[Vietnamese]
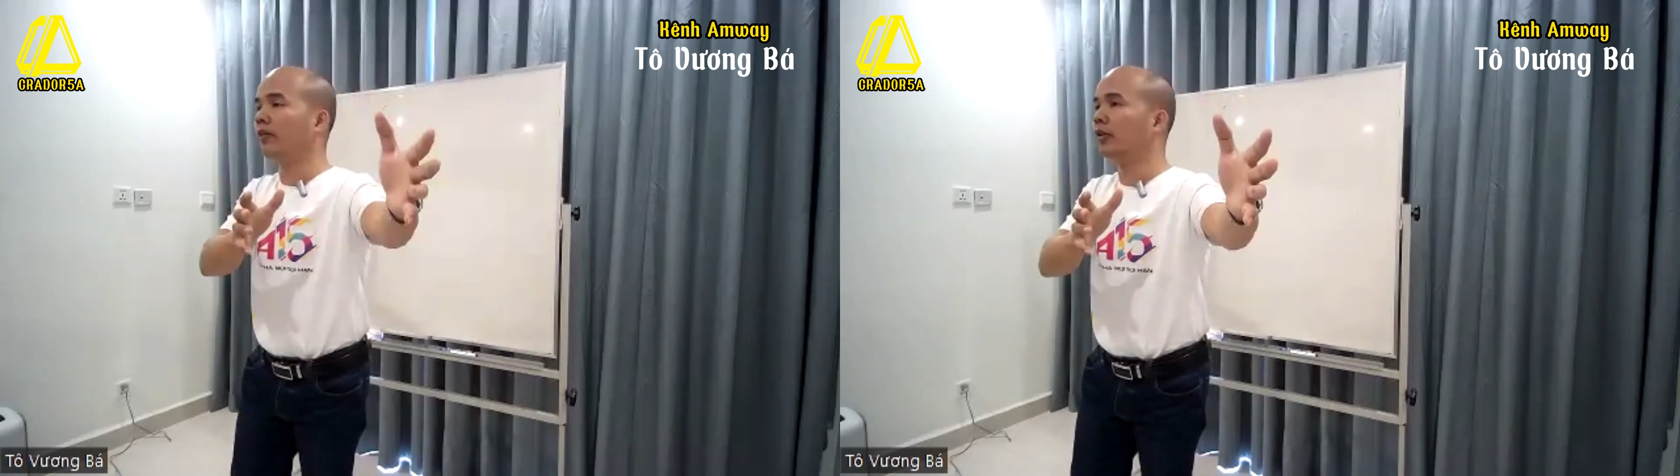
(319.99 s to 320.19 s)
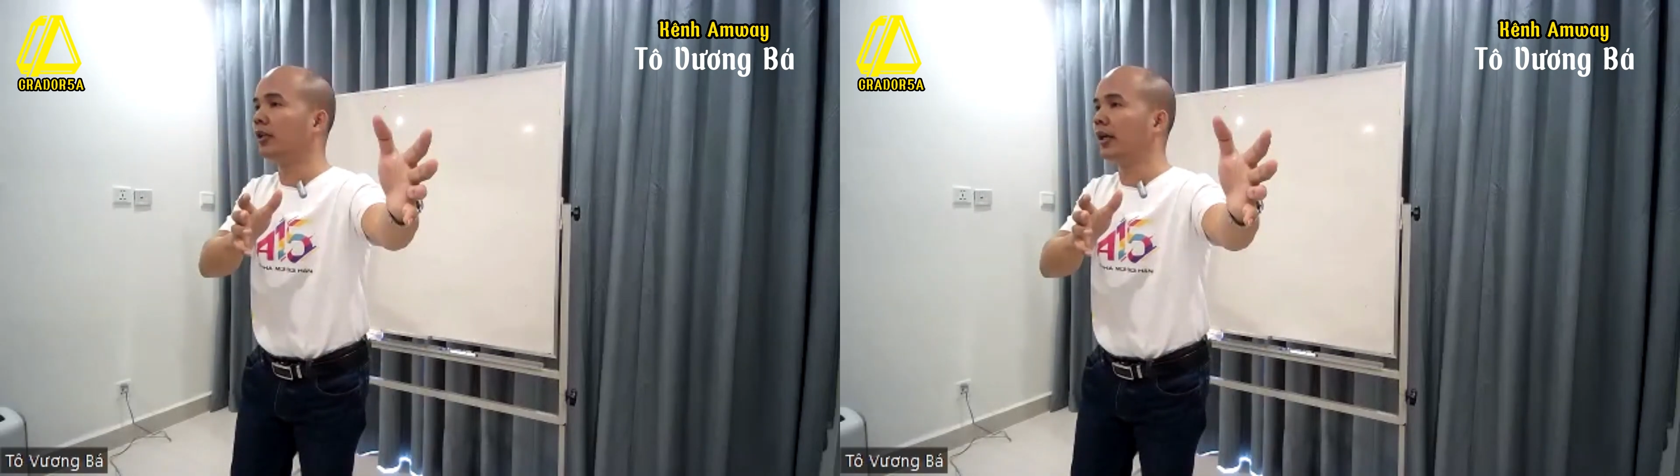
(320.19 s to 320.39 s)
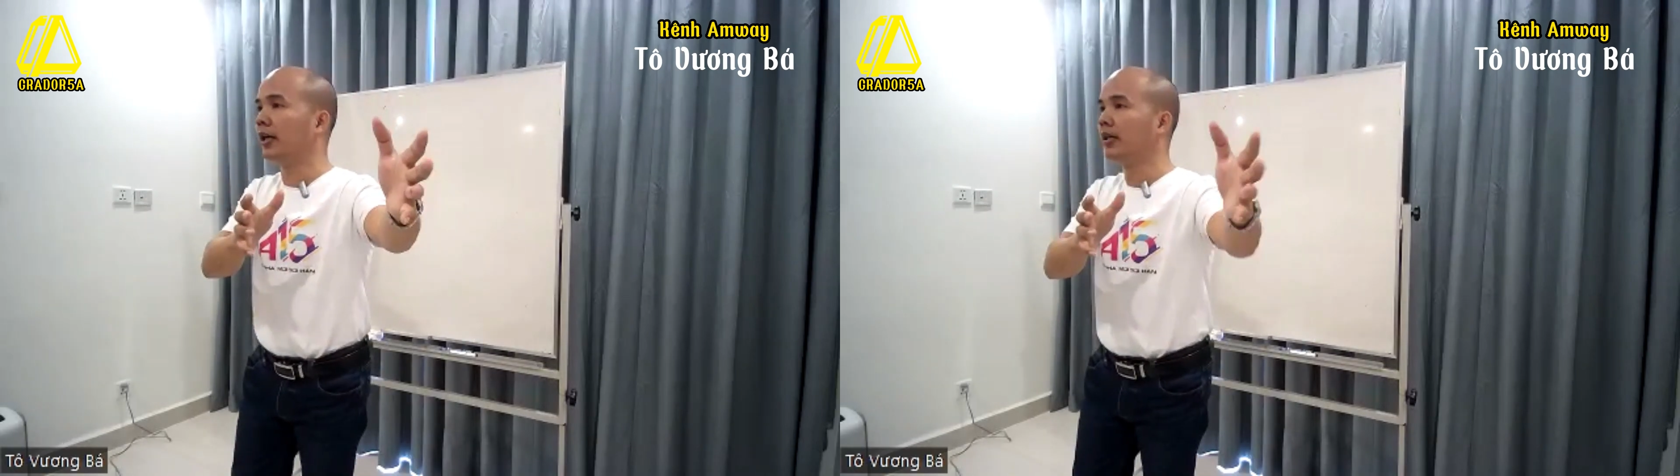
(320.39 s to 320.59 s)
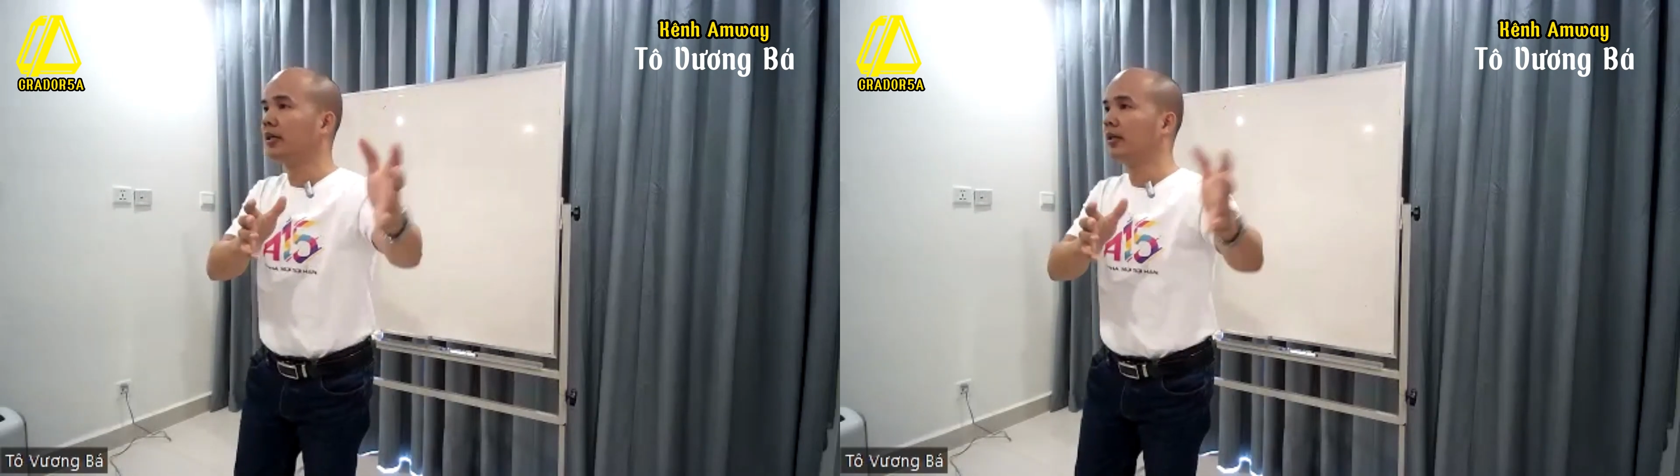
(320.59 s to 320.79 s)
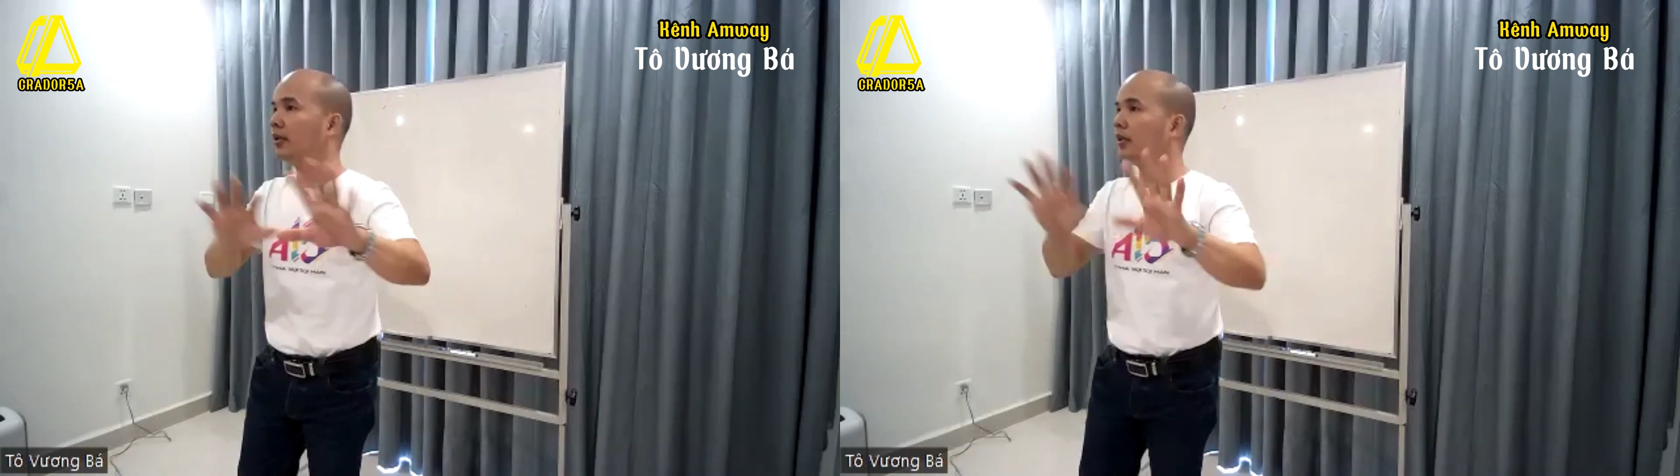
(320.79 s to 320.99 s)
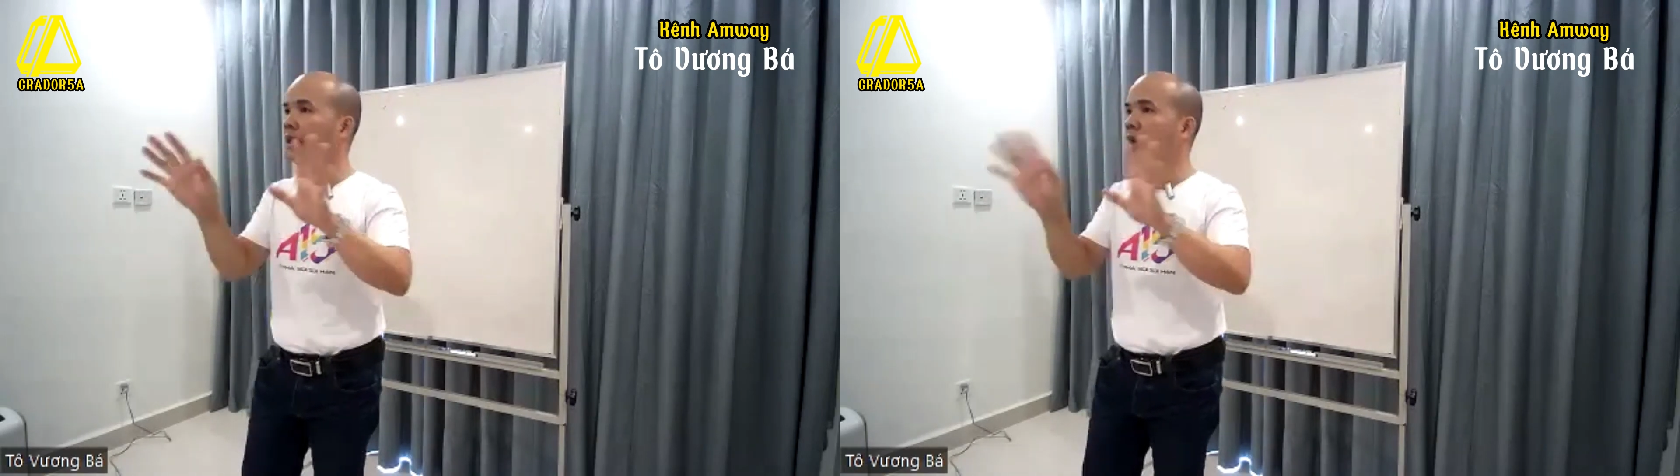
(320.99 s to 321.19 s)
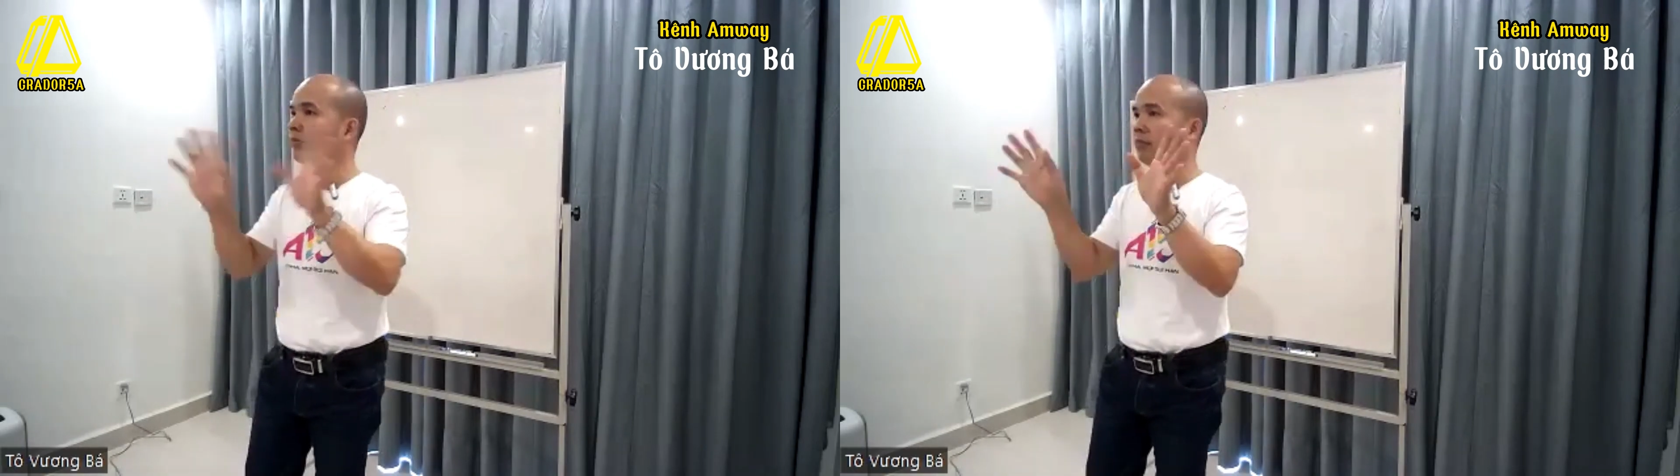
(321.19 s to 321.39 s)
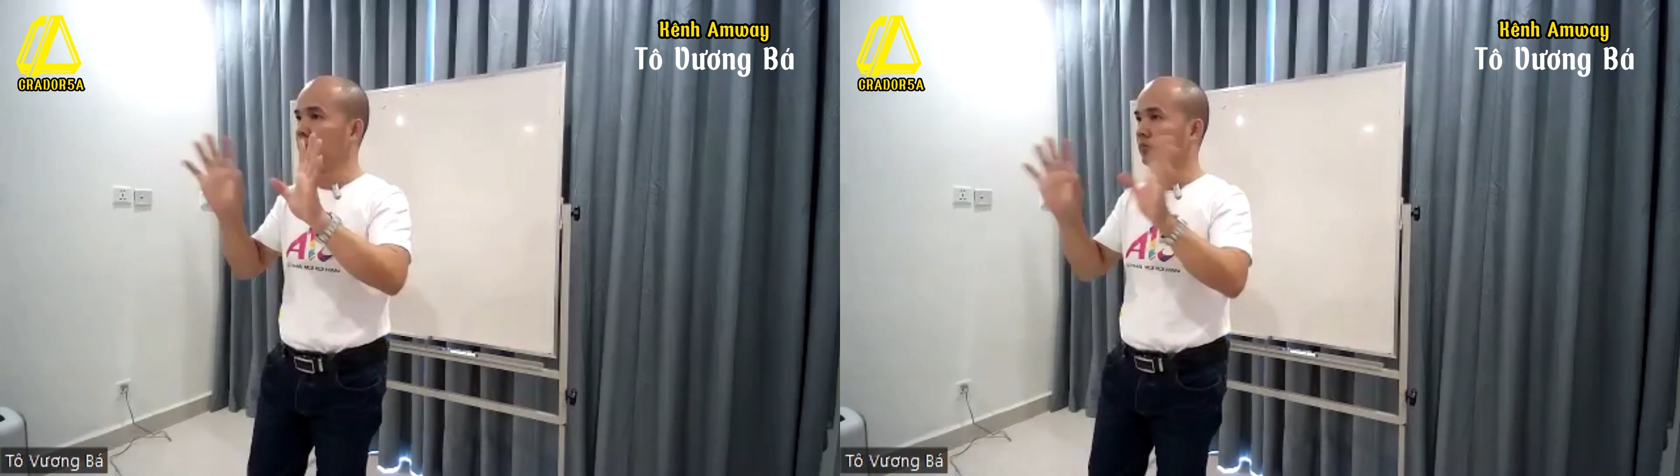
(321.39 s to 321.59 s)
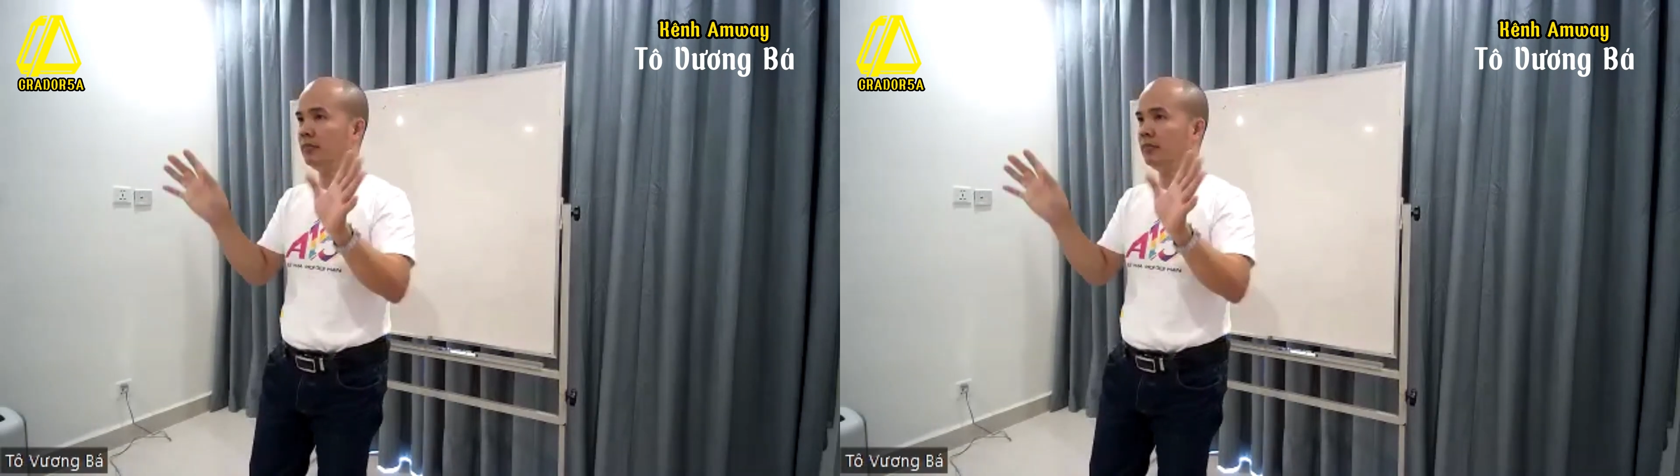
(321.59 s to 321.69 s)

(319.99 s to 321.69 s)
anh Vượng à không